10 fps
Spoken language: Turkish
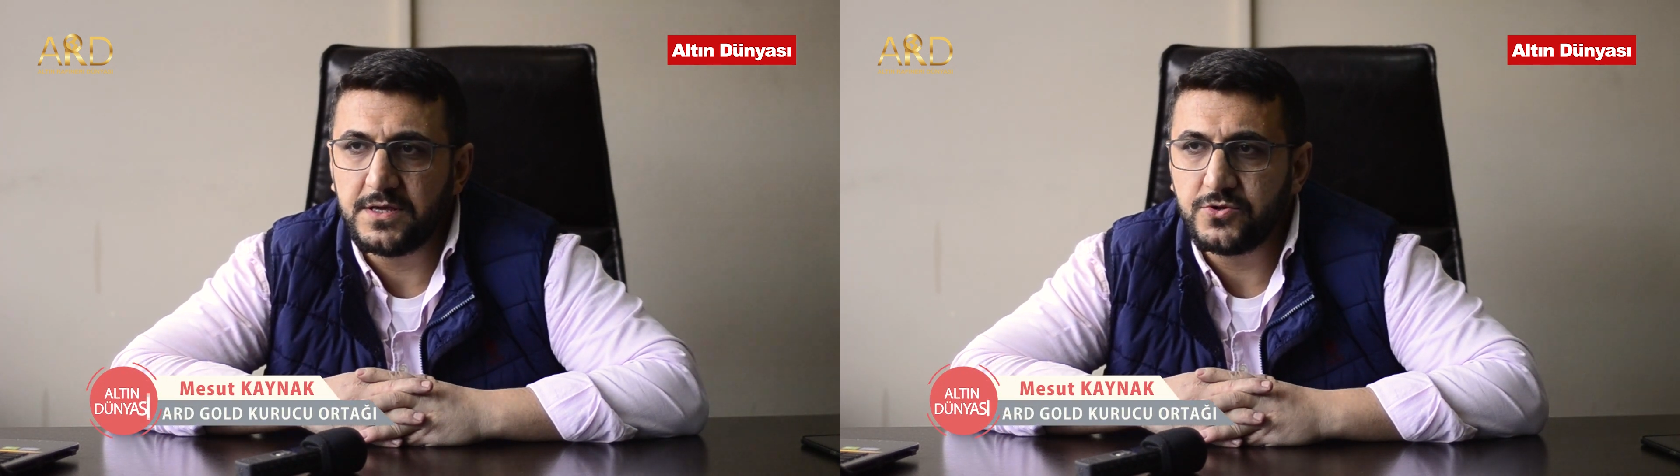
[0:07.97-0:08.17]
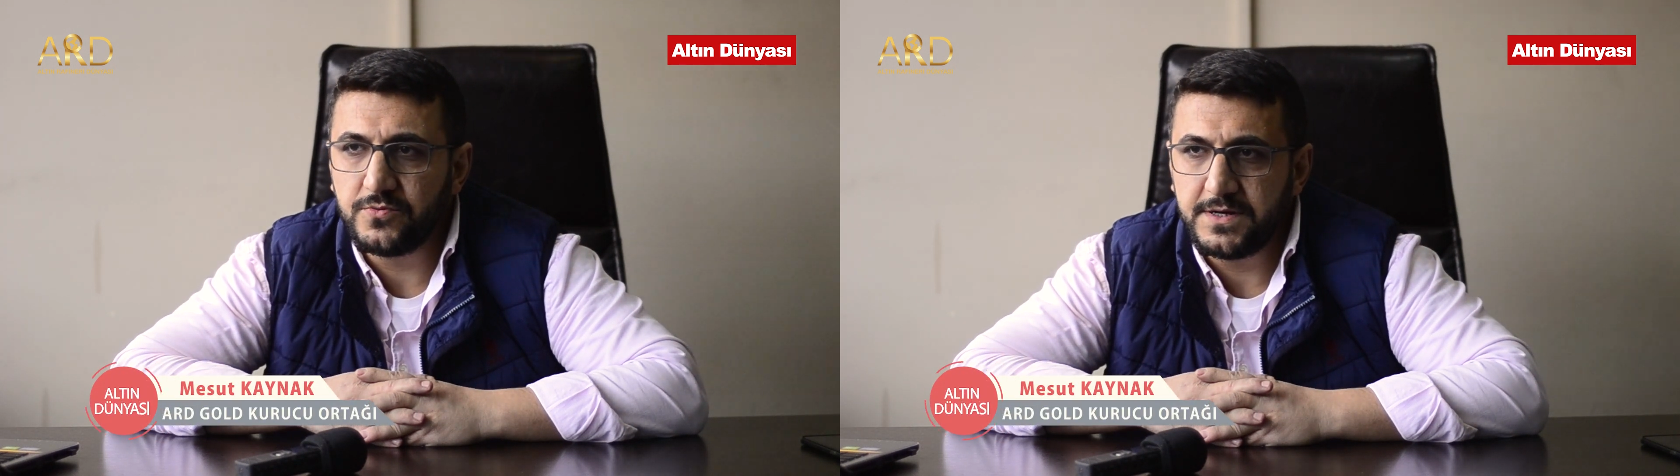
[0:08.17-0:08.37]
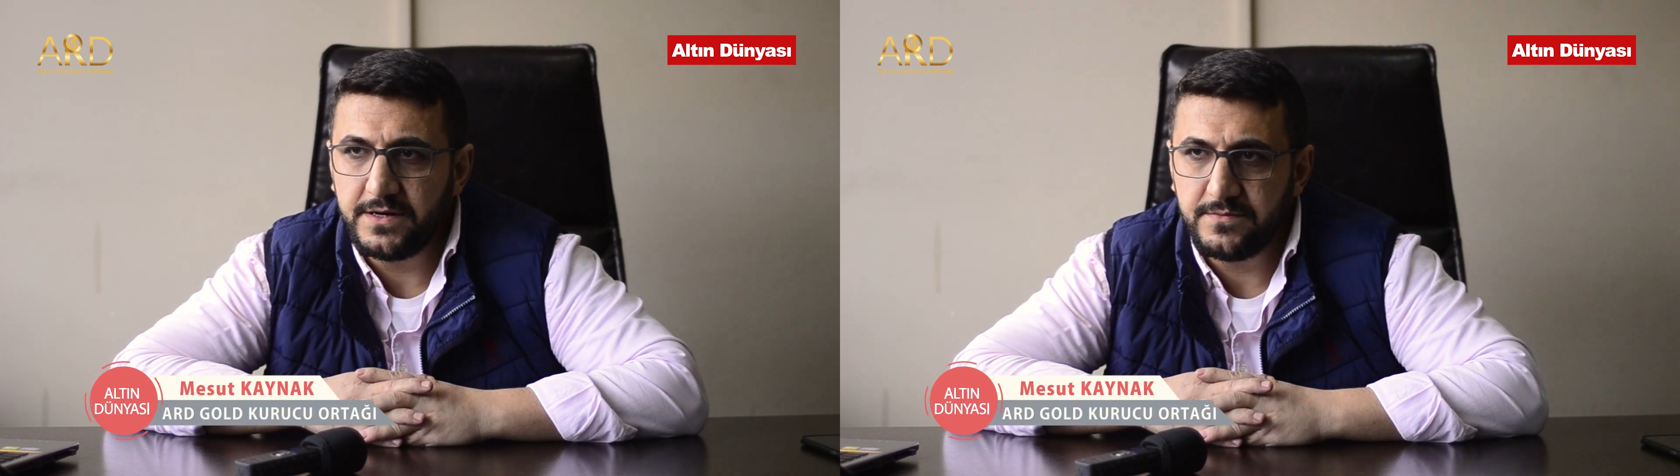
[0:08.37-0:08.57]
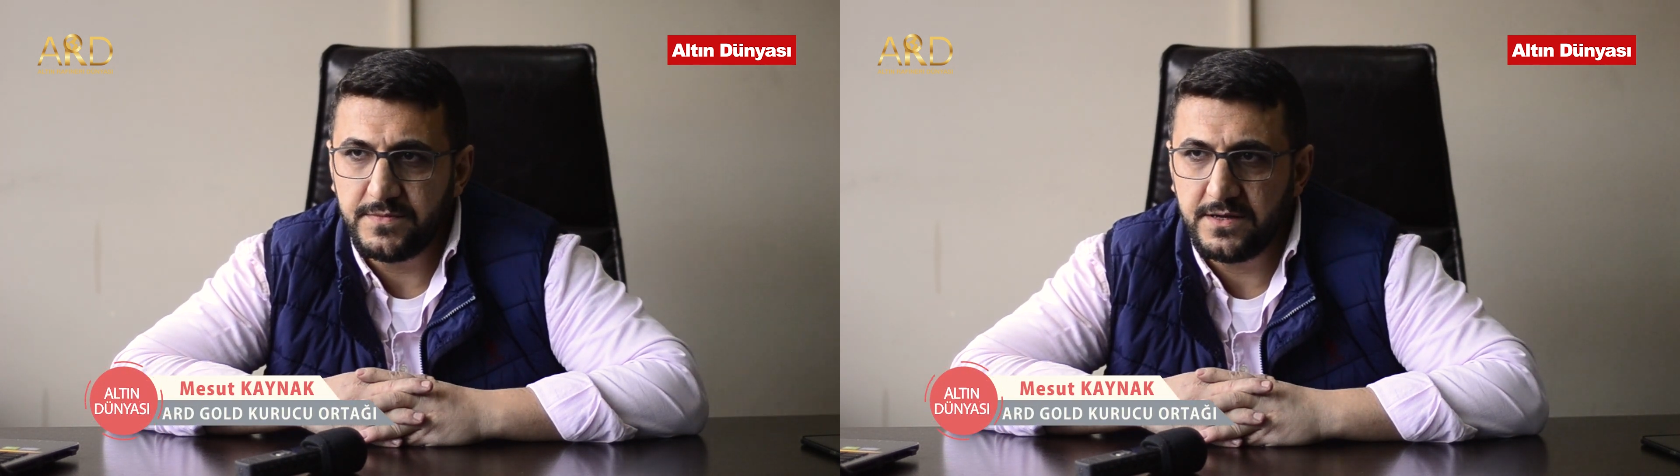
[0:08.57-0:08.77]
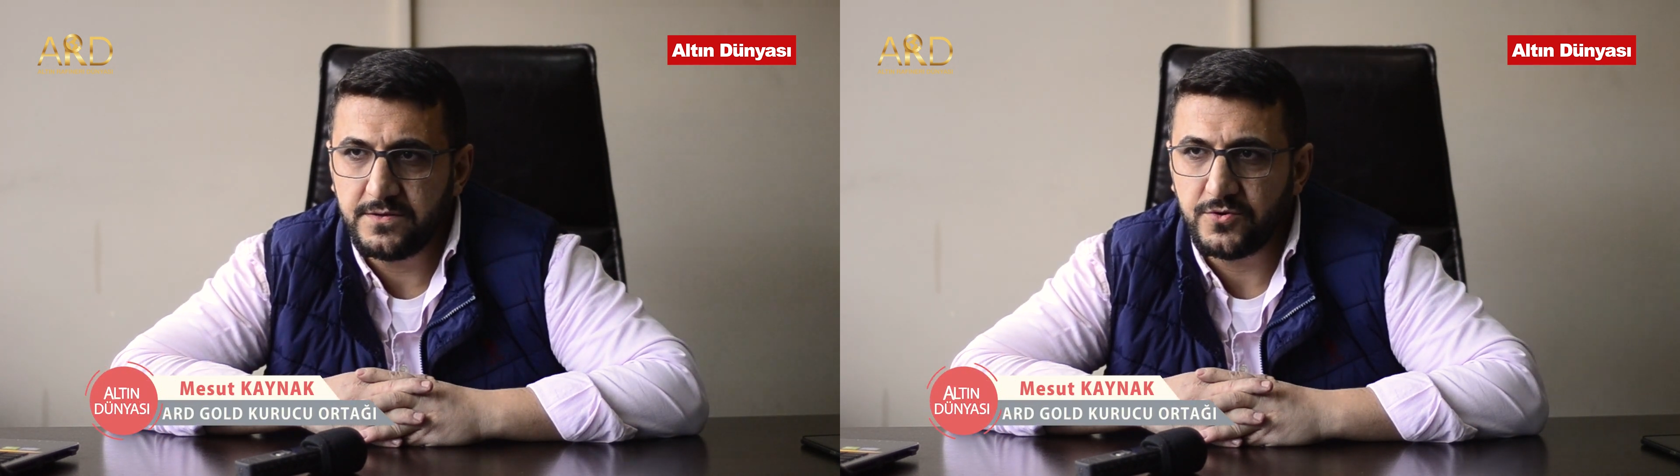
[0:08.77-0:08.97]

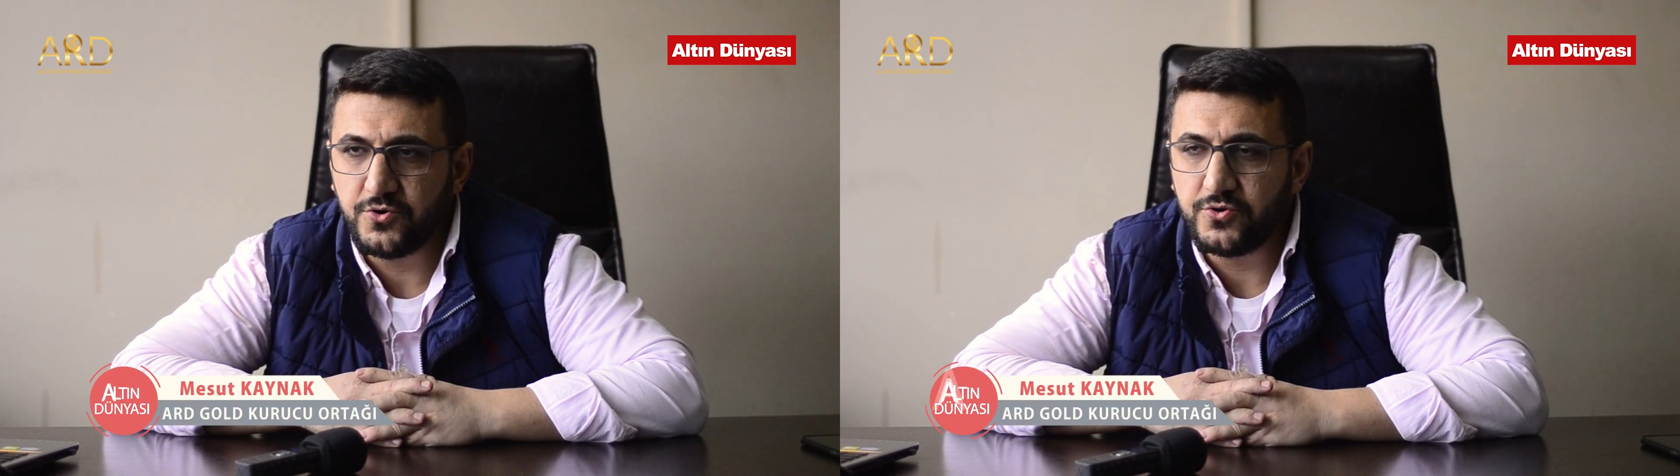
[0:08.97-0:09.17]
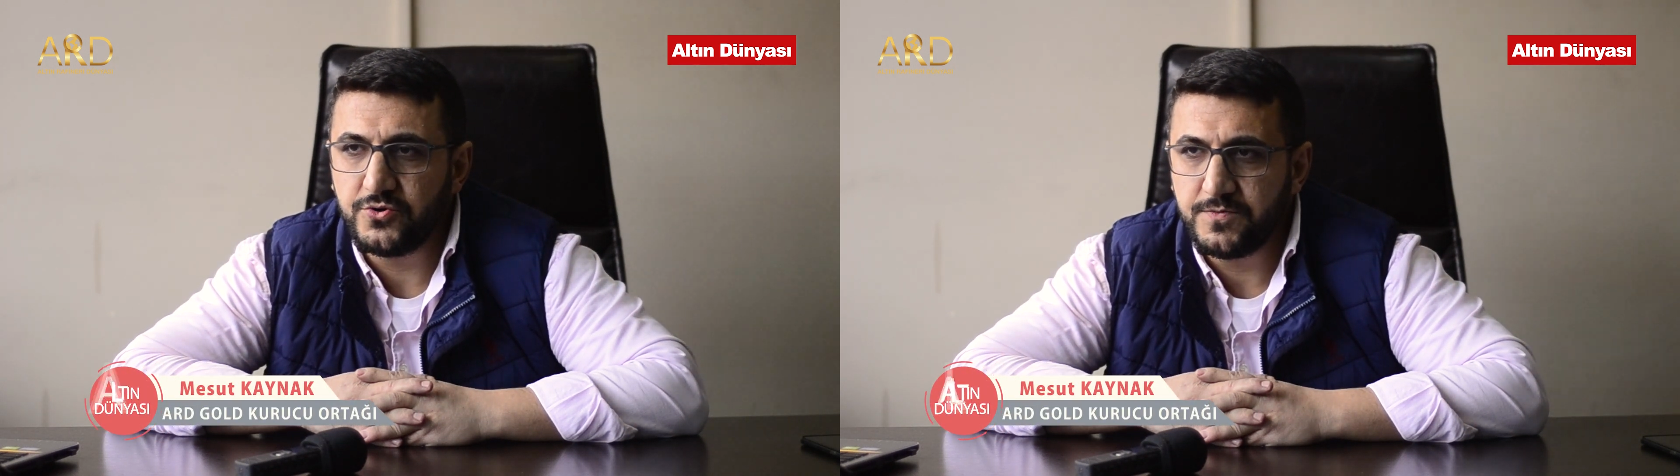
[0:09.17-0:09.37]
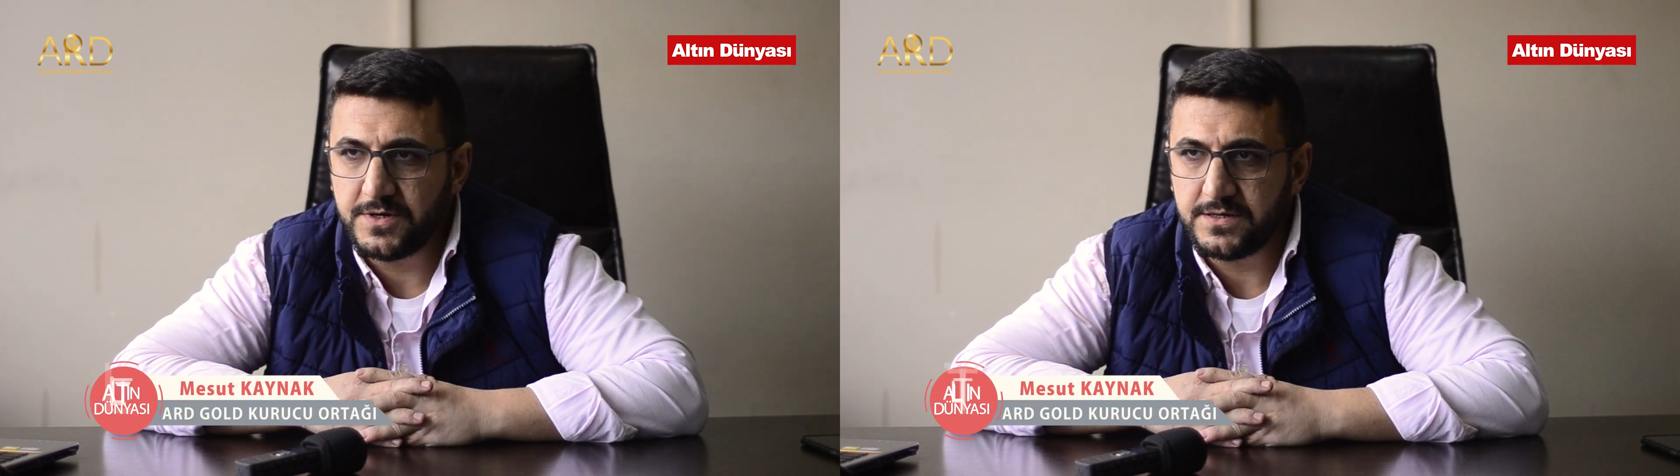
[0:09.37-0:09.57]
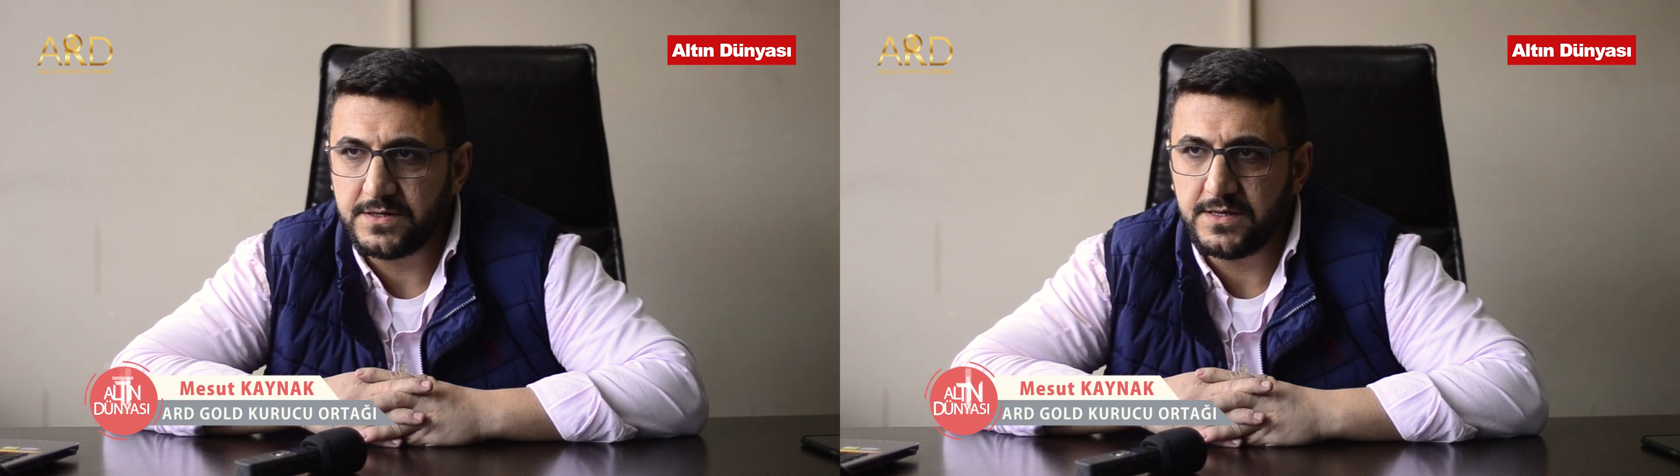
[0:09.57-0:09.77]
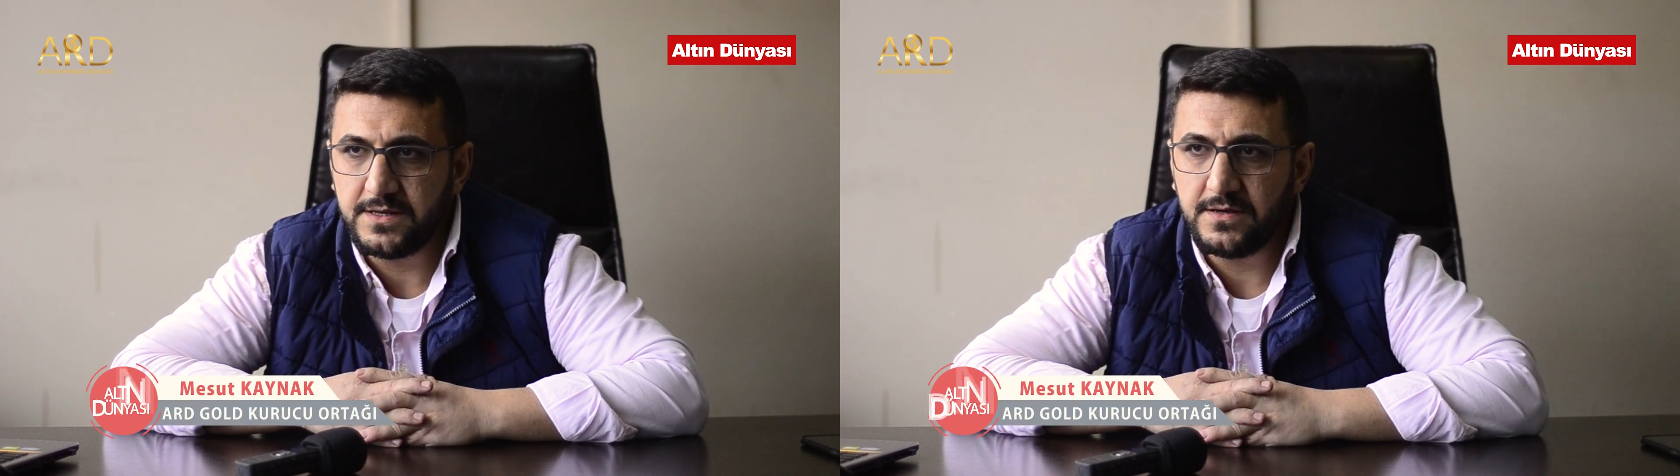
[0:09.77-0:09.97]
tecrübelerimden gördüğüm
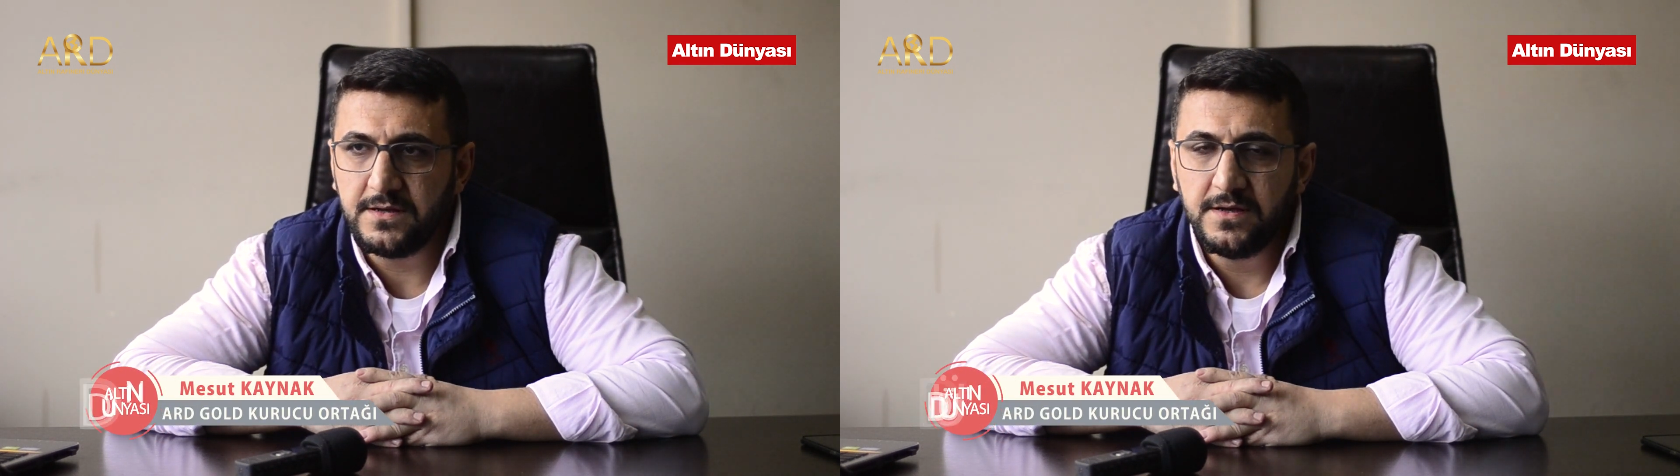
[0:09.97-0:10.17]
kadarıyla